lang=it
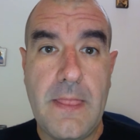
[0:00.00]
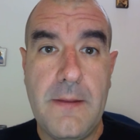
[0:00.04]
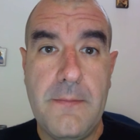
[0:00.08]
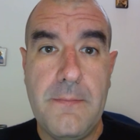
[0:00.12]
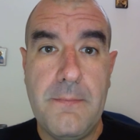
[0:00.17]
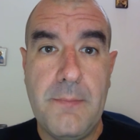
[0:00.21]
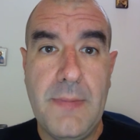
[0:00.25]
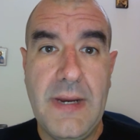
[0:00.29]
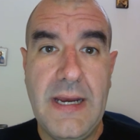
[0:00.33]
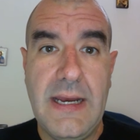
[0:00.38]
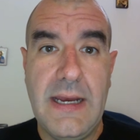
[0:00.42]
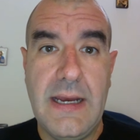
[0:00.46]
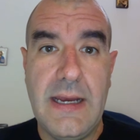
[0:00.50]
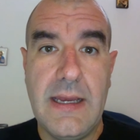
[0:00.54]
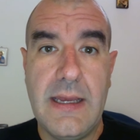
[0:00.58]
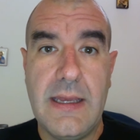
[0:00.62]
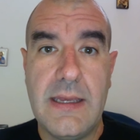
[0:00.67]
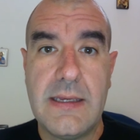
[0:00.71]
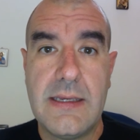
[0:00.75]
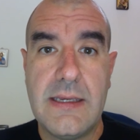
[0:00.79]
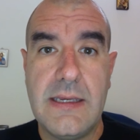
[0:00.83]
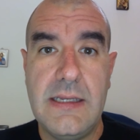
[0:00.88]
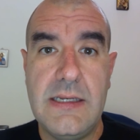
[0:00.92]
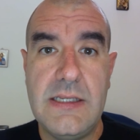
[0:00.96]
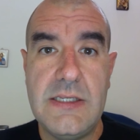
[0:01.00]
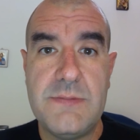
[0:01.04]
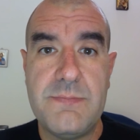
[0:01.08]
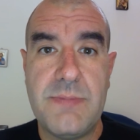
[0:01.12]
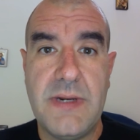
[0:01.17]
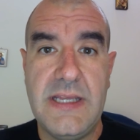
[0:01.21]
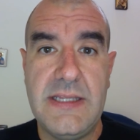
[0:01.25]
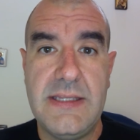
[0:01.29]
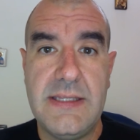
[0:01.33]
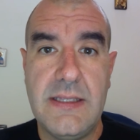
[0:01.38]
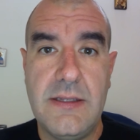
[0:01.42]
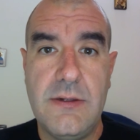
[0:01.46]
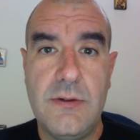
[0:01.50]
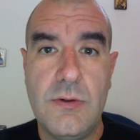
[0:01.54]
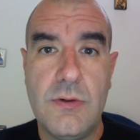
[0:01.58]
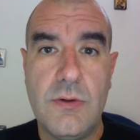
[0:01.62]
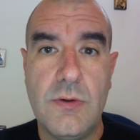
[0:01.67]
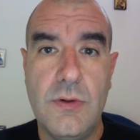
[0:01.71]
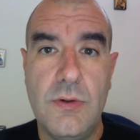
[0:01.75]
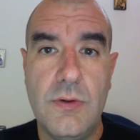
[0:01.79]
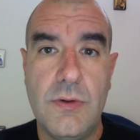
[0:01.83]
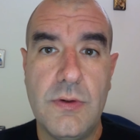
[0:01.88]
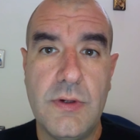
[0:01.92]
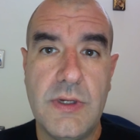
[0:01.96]
ma che disprezzano
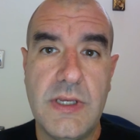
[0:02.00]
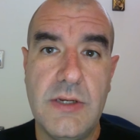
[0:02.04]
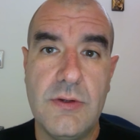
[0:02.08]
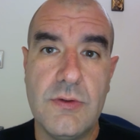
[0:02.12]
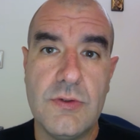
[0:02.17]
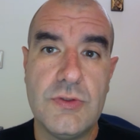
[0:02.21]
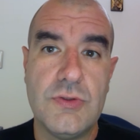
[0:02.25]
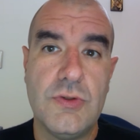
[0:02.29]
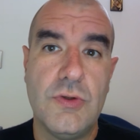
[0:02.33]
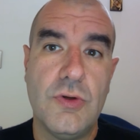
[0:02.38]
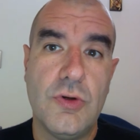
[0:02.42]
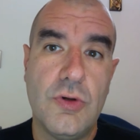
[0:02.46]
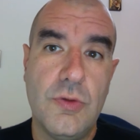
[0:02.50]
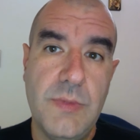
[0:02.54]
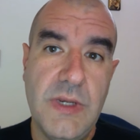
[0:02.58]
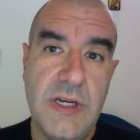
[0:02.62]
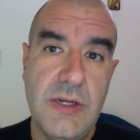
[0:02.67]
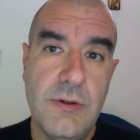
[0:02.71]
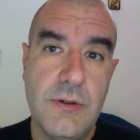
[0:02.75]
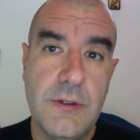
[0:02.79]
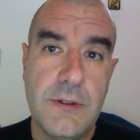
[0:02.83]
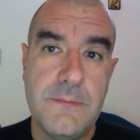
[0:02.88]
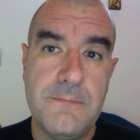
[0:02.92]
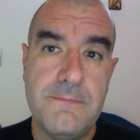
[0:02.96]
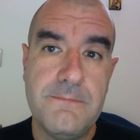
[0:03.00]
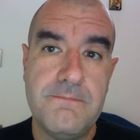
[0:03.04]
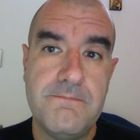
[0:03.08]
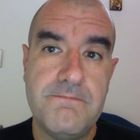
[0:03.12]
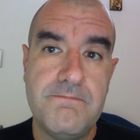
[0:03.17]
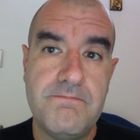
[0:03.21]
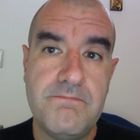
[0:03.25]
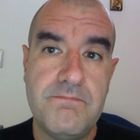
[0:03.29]
coloro che non sono come loro.